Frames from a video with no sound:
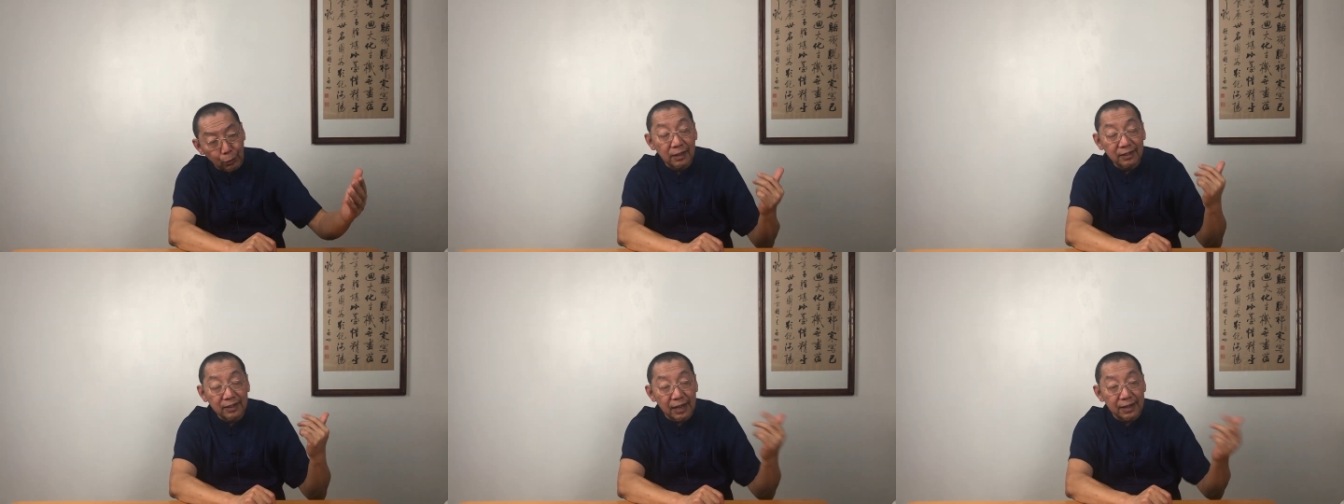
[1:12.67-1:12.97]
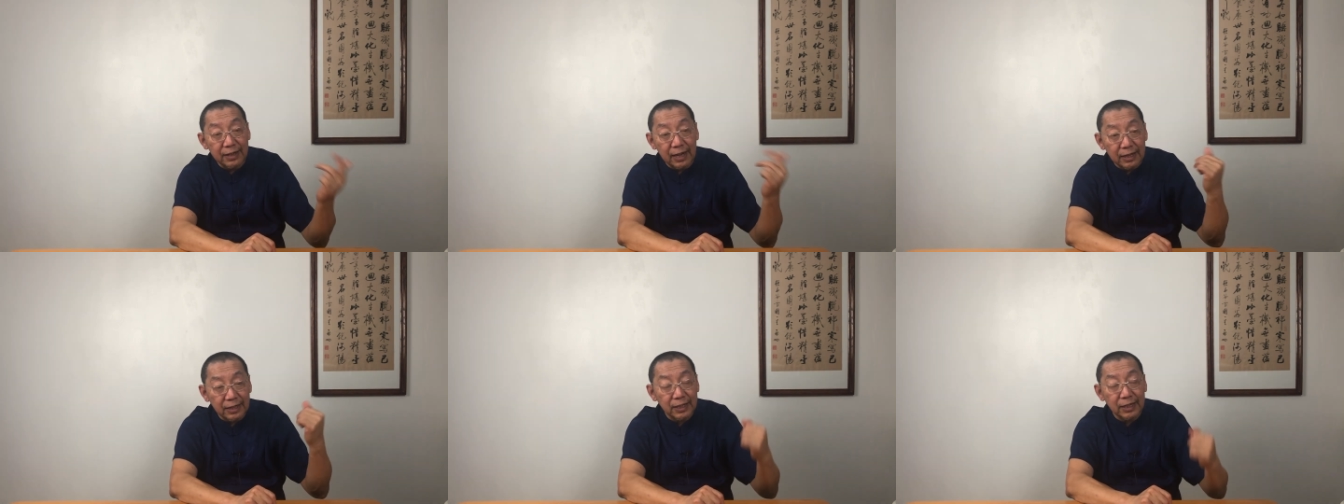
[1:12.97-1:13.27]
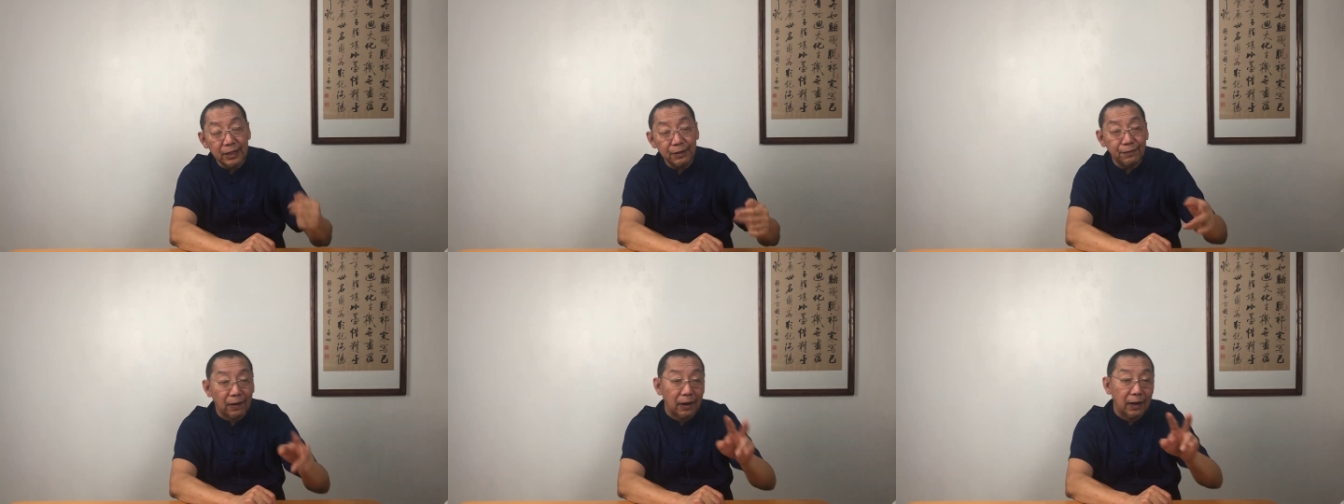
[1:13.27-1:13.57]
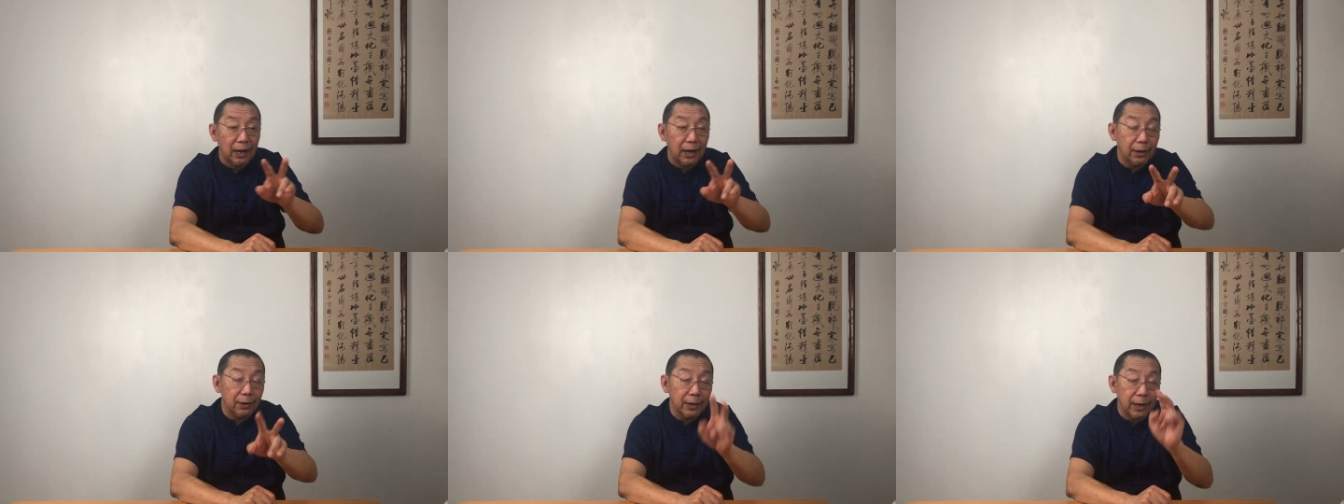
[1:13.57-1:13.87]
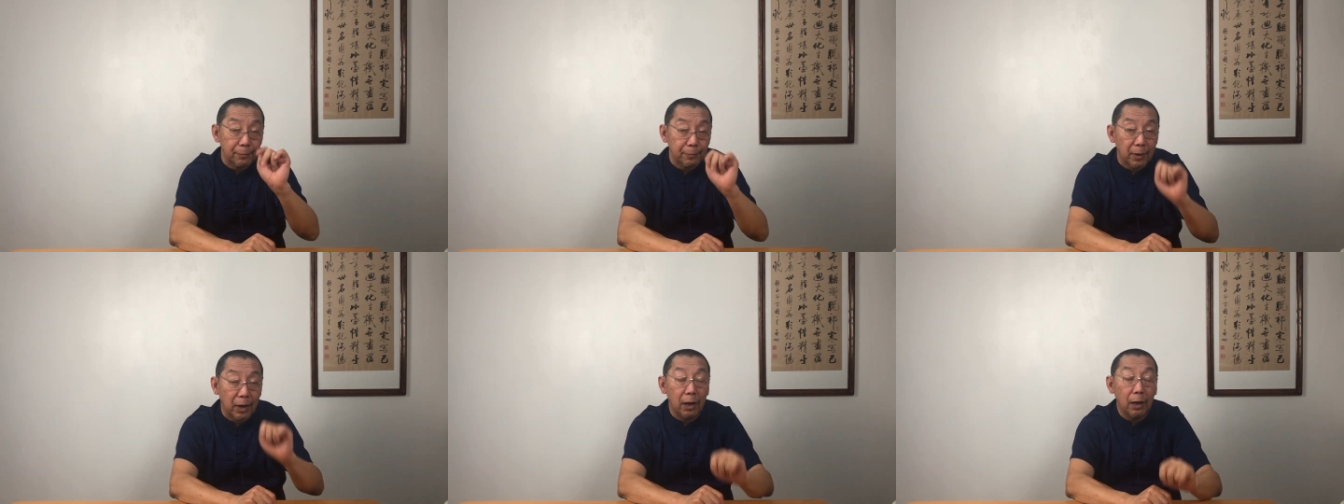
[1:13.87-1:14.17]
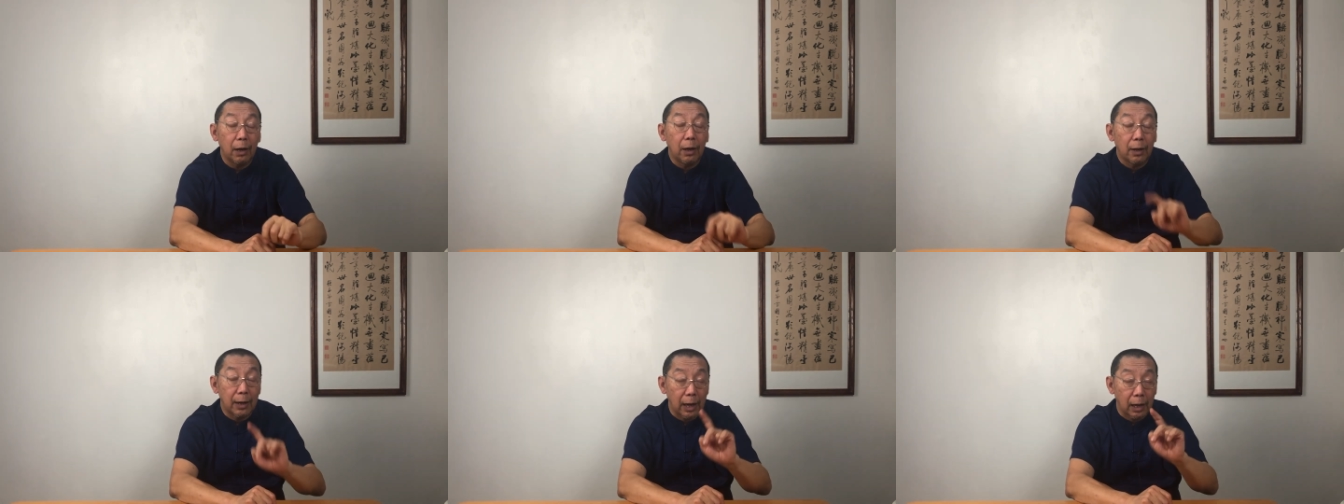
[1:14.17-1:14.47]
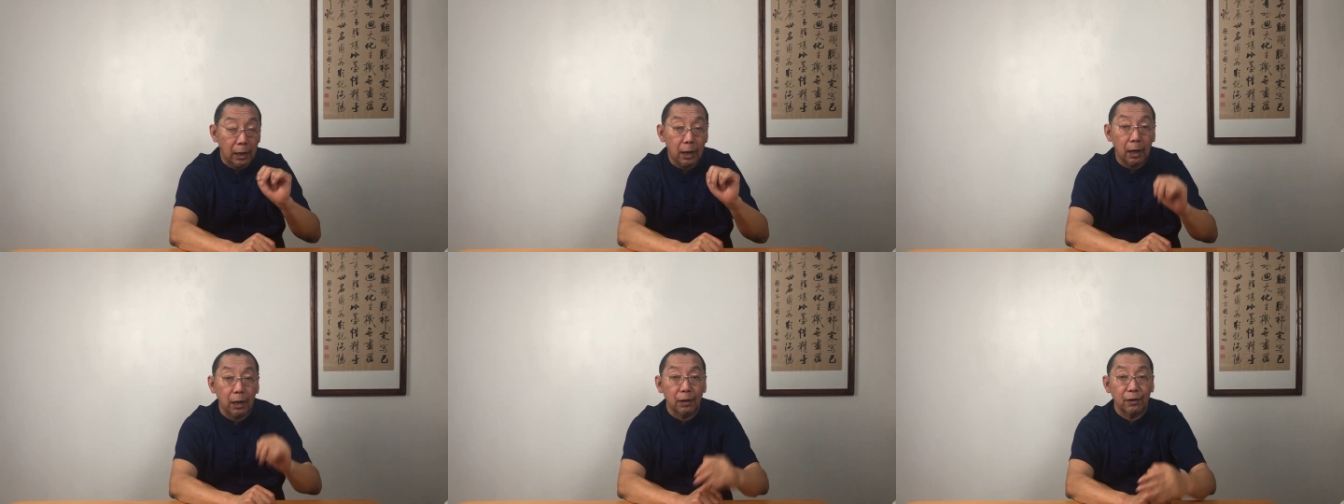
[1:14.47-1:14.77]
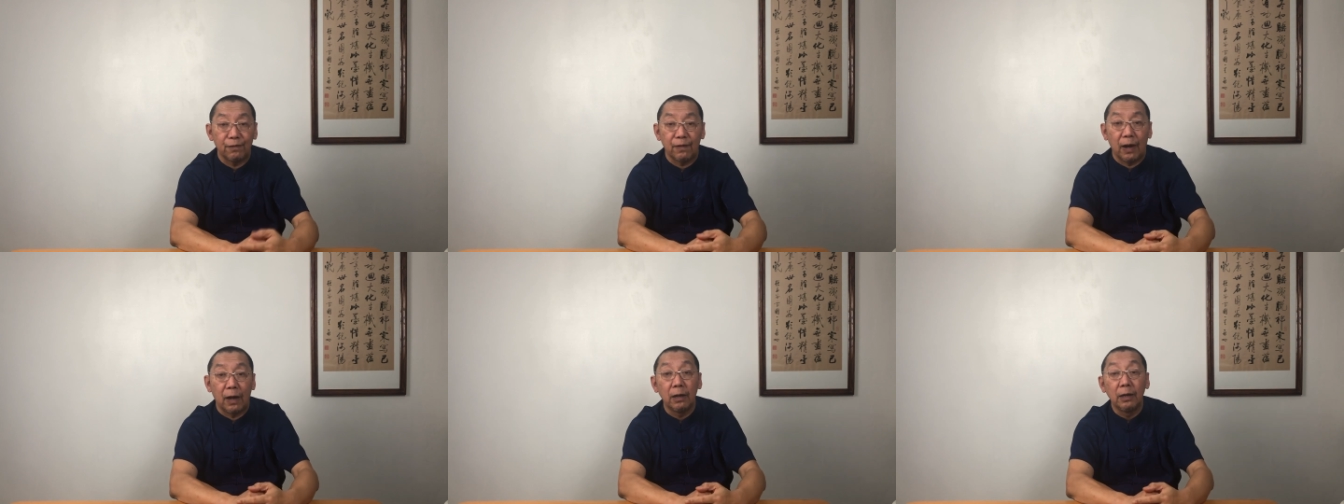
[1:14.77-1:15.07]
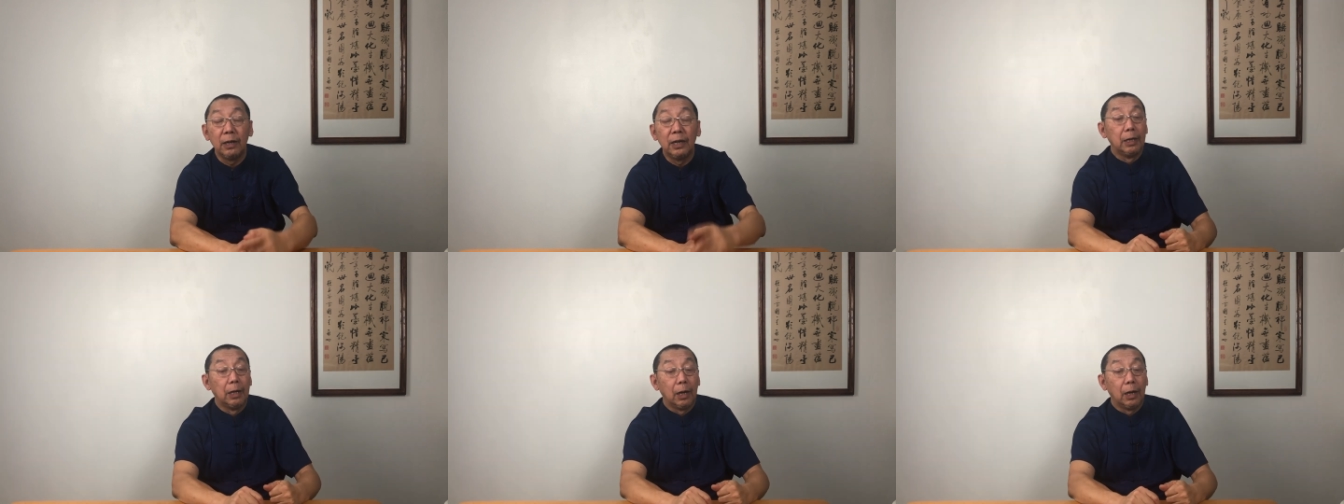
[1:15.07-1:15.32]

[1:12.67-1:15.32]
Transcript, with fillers: 三间西房，还有两边两个耳房，